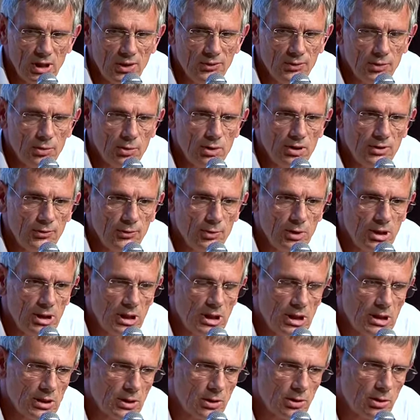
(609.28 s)
à ce
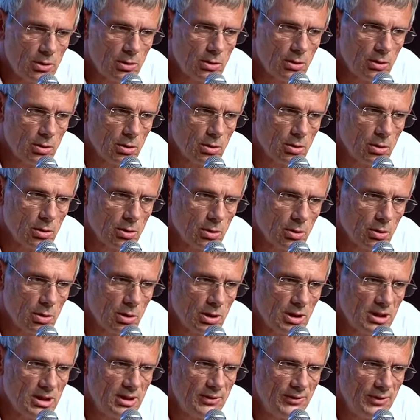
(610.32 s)
niveau-là que euh,
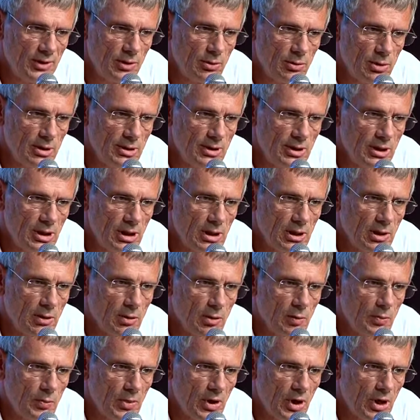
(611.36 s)
les difficultés euh,
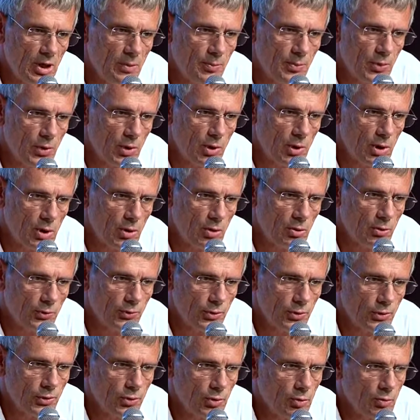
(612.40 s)
par rapport au
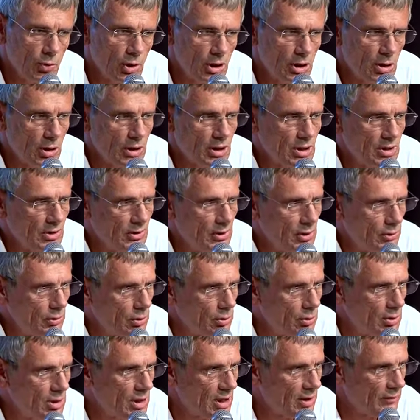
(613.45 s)
fonctionnement et l'organisation
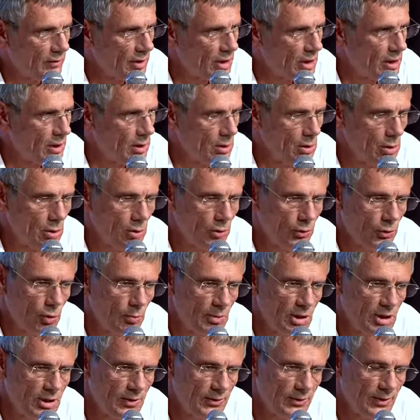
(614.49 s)
du travail euh, se
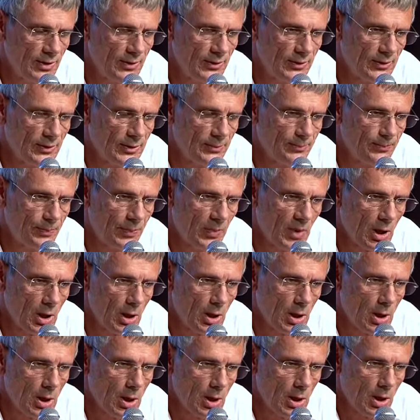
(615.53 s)
manifestent.
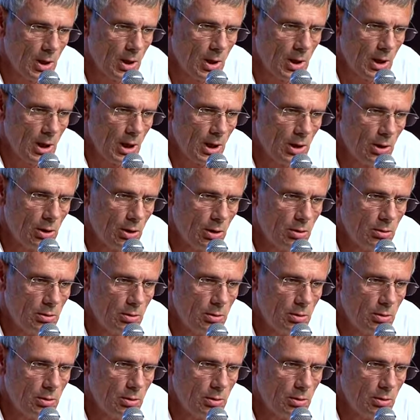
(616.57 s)
Alors,